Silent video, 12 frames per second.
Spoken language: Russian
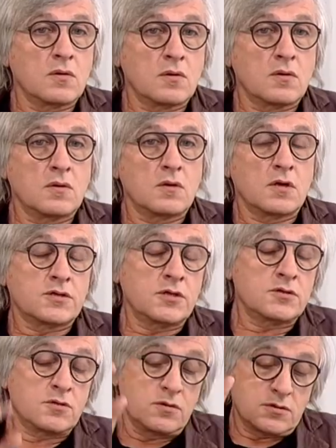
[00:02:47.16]
э, или к
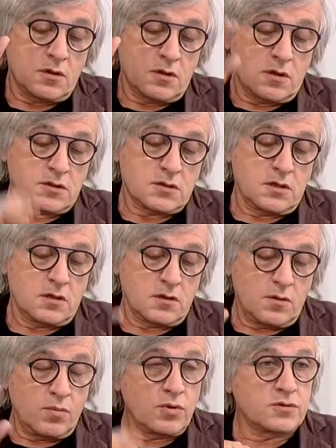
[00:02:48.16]
счастью, не знаю, как сказать,
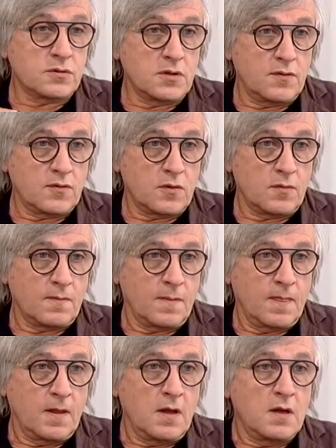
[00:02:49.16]
это бросил давно.
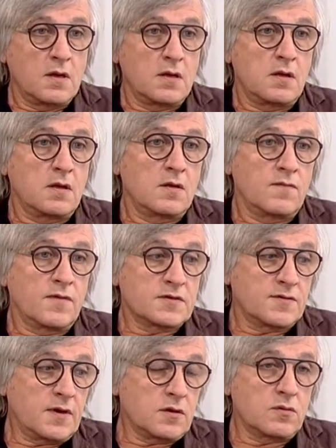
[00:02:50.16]
И
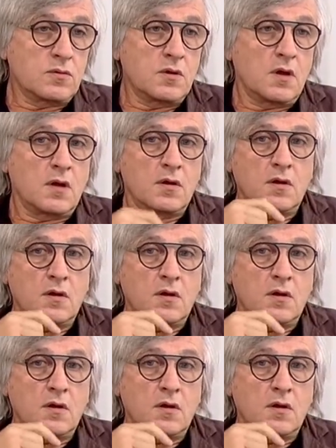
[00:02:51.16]
возврат туда,